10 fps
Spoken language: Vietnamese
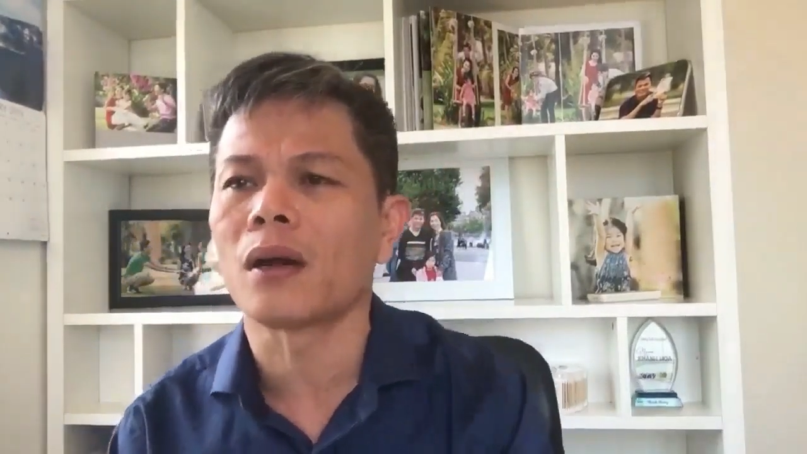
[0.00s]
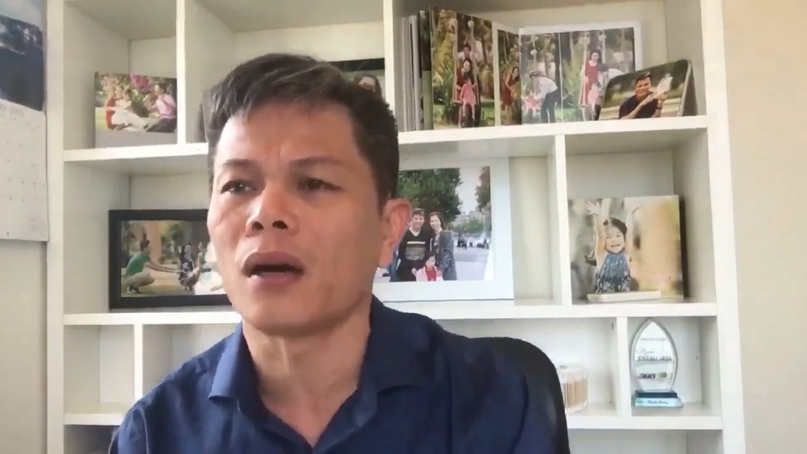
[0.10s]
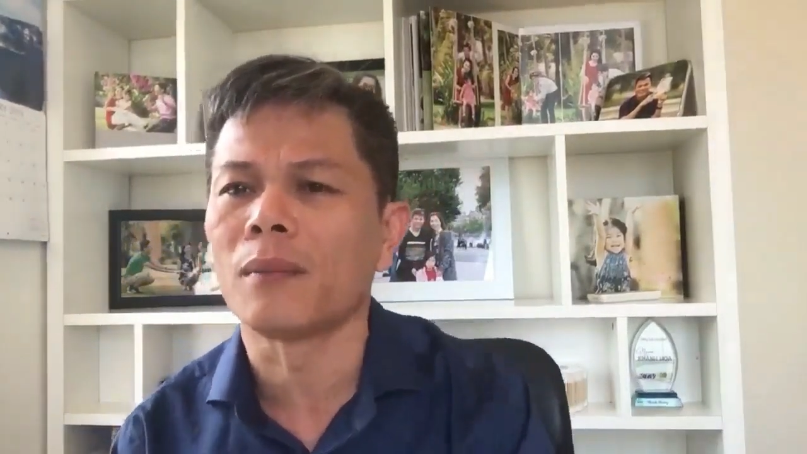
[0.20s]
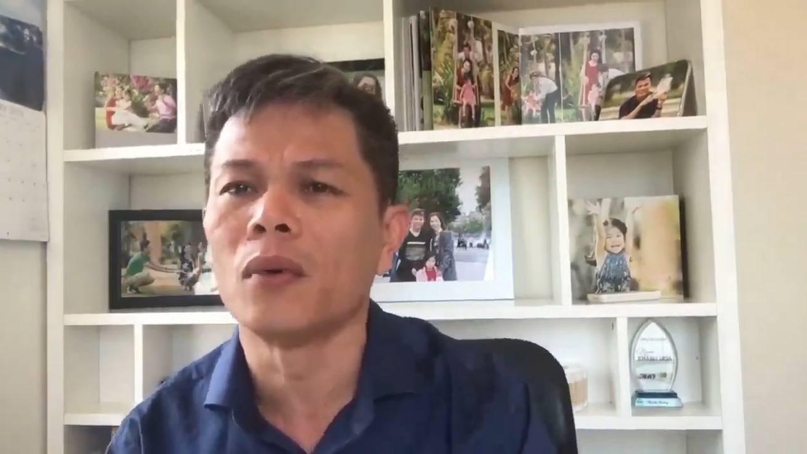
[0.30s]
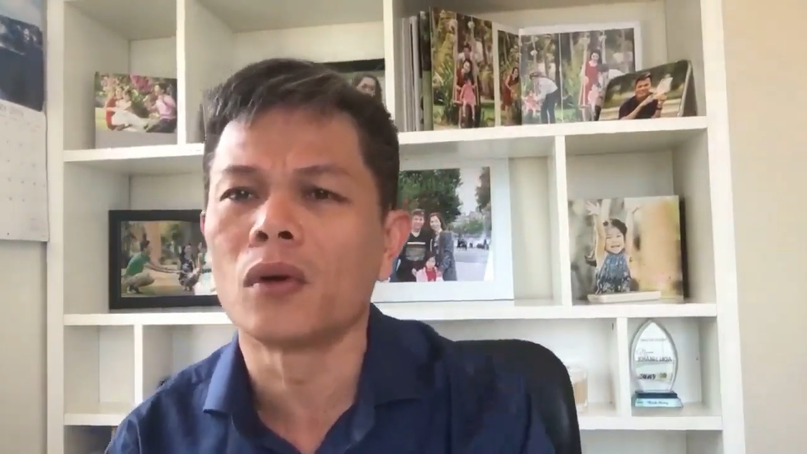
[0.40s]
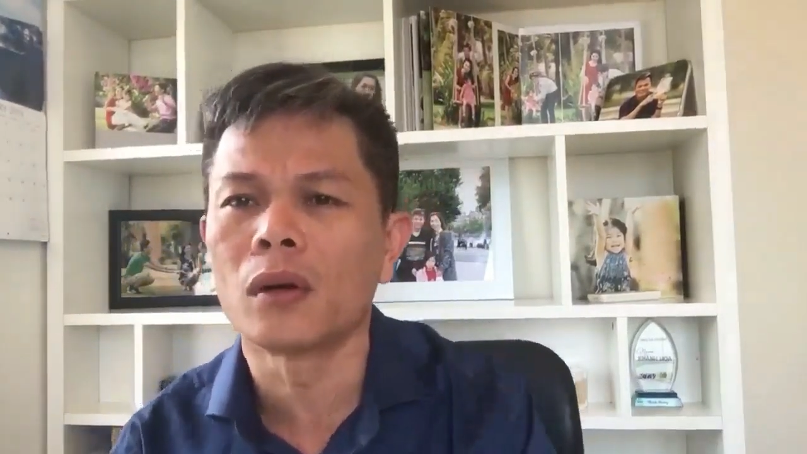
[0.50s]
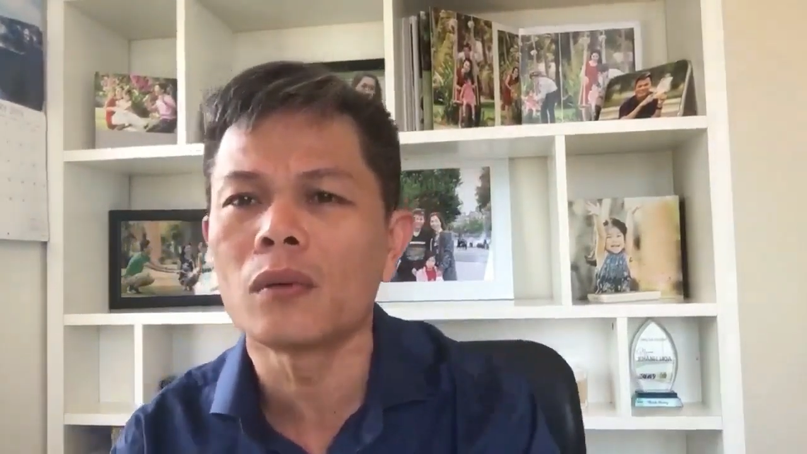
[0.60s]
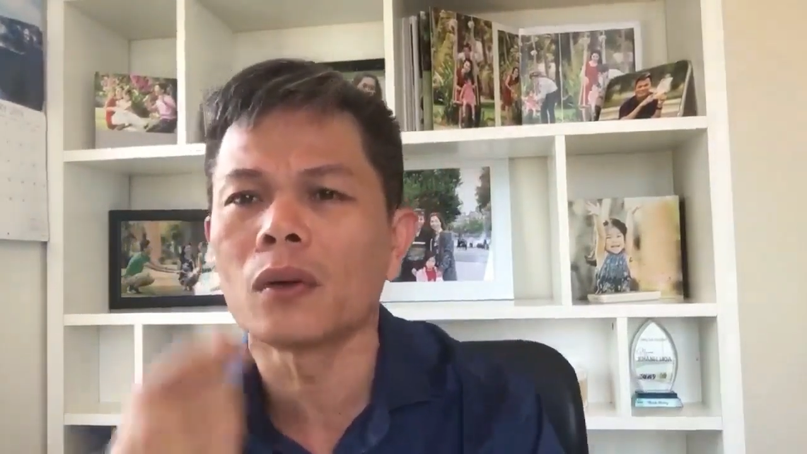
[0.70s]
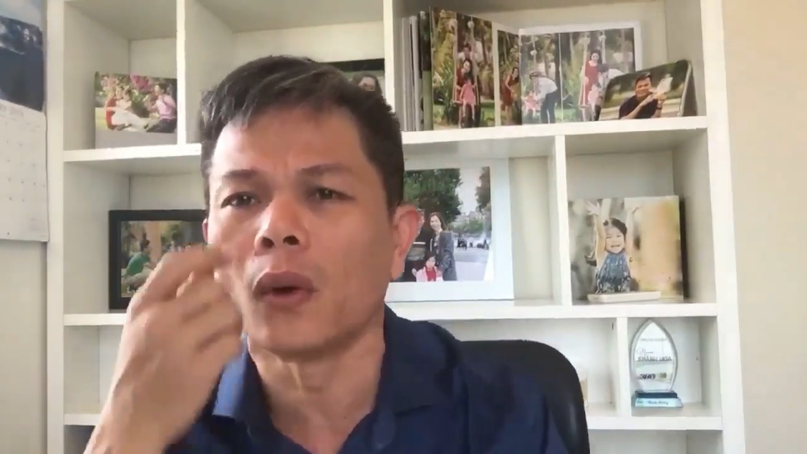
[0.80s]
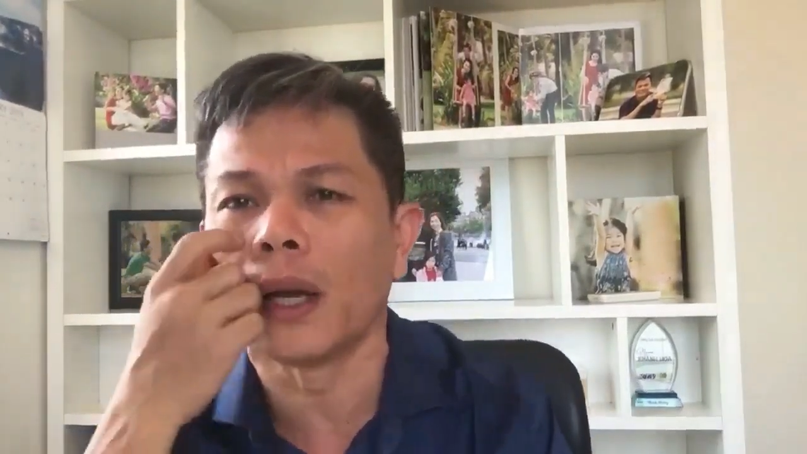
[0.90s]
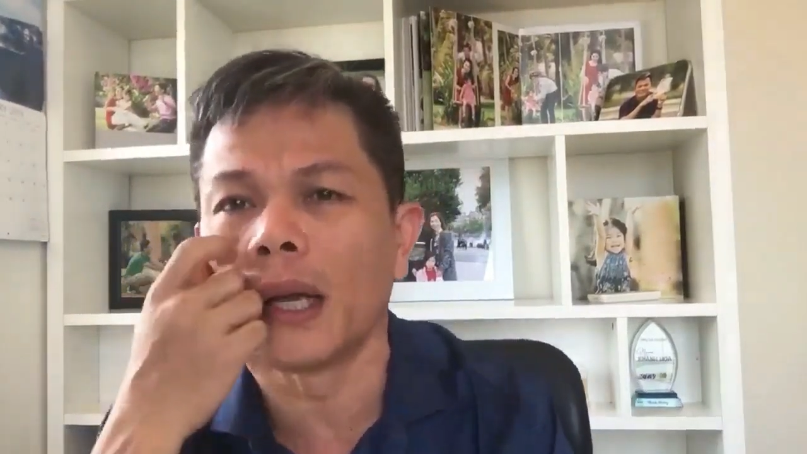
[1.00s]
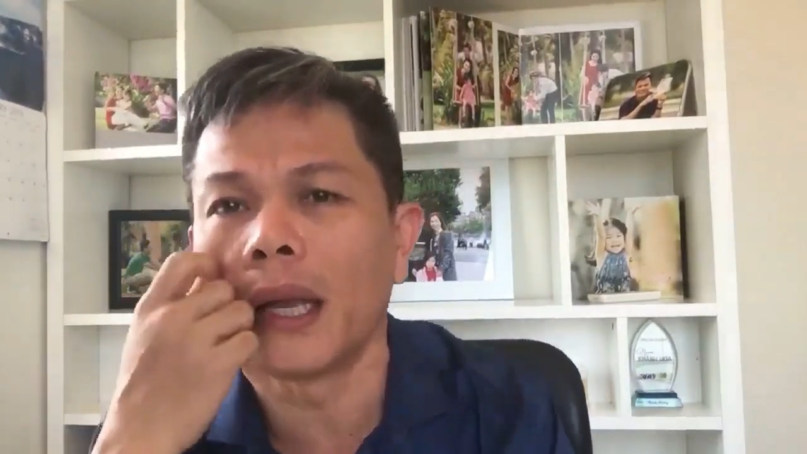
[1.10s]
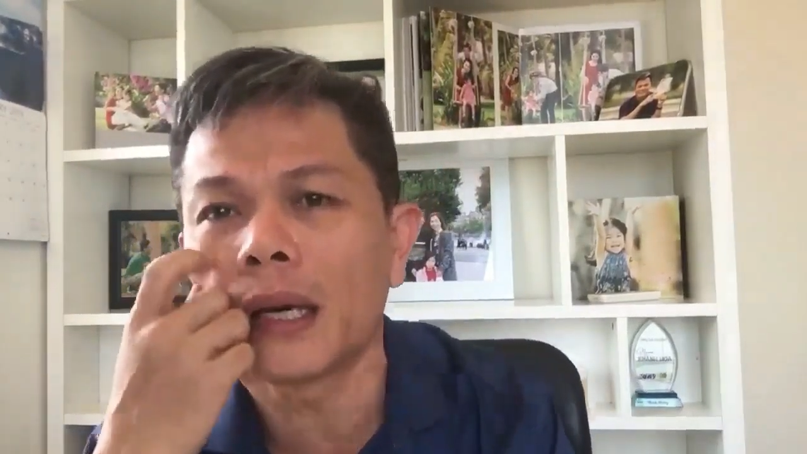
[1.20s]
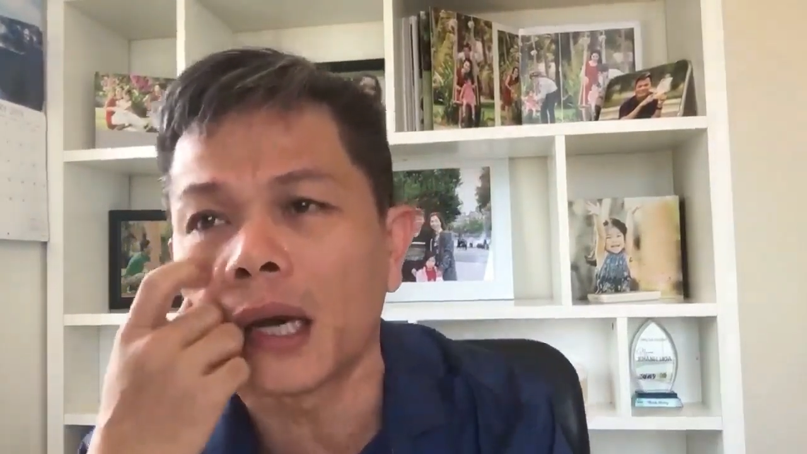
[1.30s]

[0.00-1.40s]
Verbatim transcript: nói là mua đúng cái quyển